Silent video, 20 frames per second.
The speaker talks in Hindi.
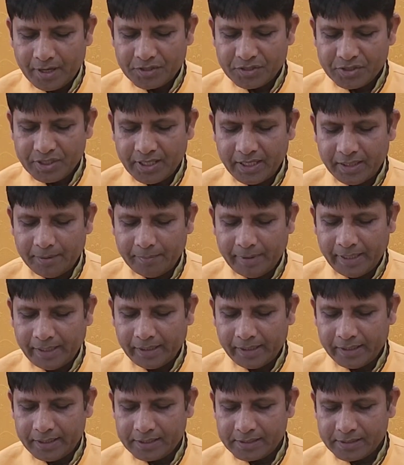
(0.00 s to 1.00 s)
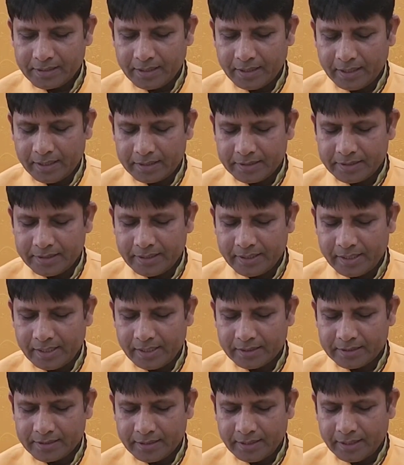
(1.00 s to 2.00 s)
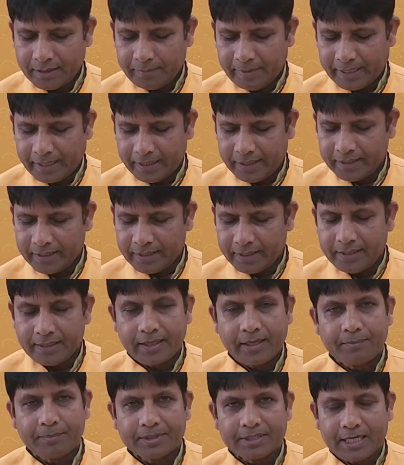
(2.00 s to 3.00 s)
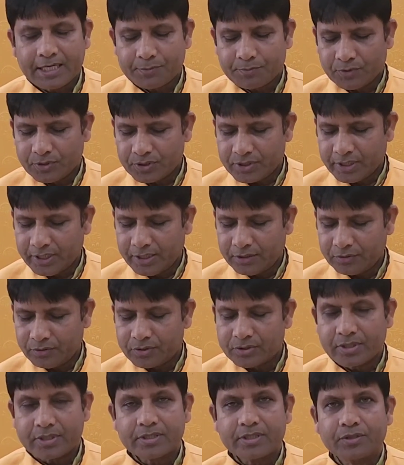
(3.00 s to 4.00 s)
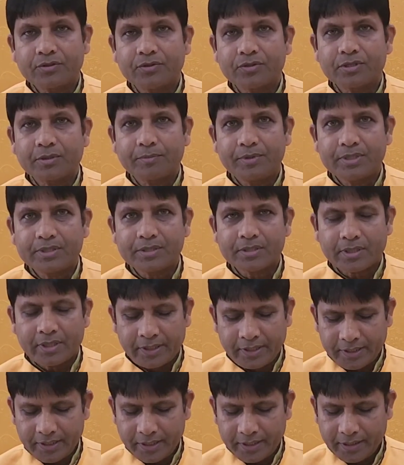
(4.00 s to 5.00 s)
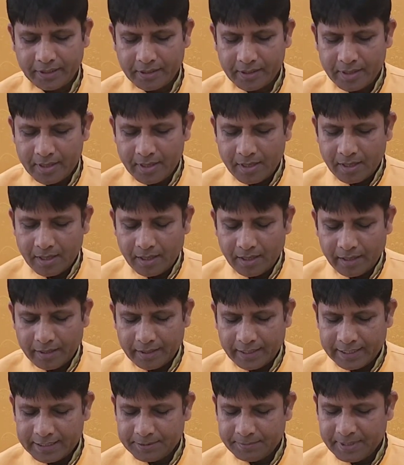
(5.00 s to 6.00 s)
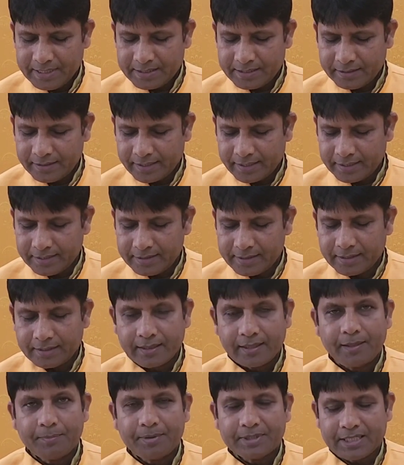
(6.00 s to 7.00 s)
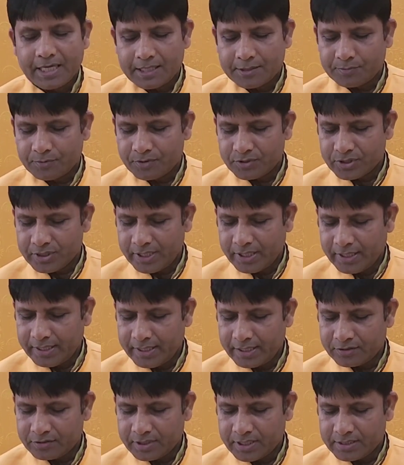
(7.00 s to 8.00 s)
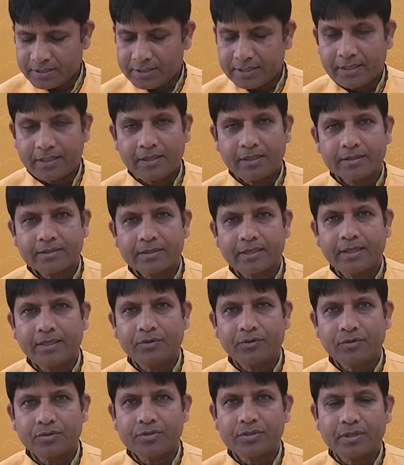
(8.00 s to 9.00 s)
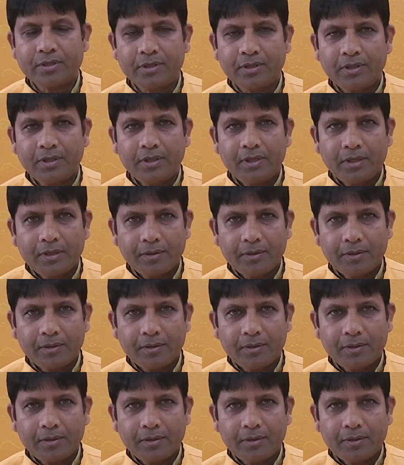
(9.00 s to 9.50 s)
और चिलर मेंटेनेंस चिलर चिलर मैकेनिक के लिए है पचास पोस्ट है 200 से 220 डी है और एच बी टेक्नीशियन के लिए पचास पोस्ट है एक से 200